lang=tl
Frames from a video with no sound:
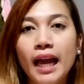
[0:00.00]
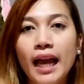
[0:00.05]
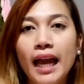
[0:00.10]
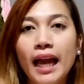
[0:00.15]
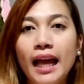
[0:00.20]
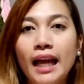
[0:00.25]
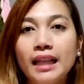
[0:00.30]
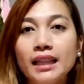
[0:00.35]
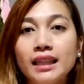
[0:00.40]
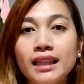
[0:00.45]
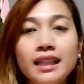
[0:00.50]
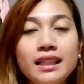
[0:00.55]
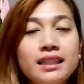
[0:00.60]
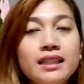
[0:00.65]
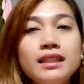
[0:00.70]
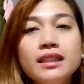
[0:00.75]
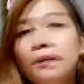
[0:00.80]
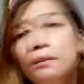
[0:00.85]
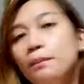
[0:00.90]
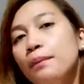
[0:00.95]
And
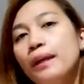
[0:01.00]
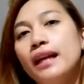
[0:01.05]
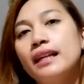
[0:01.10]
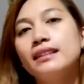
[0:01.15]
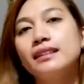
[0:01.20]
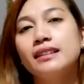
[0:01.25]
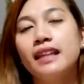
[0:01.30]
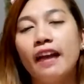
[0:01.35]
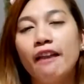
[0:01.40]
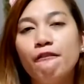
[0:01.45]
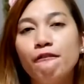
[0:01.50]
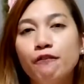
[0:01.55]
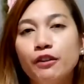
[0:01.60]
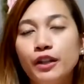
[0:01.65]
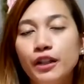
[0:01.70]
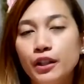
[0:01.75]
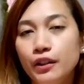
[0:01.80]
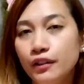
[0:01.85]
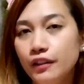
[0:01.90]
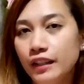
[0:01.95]
this is the best time
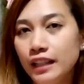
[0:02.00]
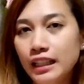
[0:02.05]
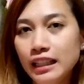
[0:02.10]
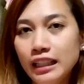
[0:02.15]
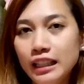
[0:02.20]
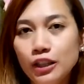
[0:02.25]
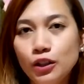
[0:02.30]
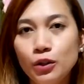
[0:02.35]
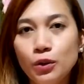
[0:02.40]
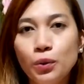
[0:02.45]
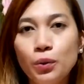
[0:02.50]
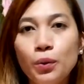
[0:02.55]
for you really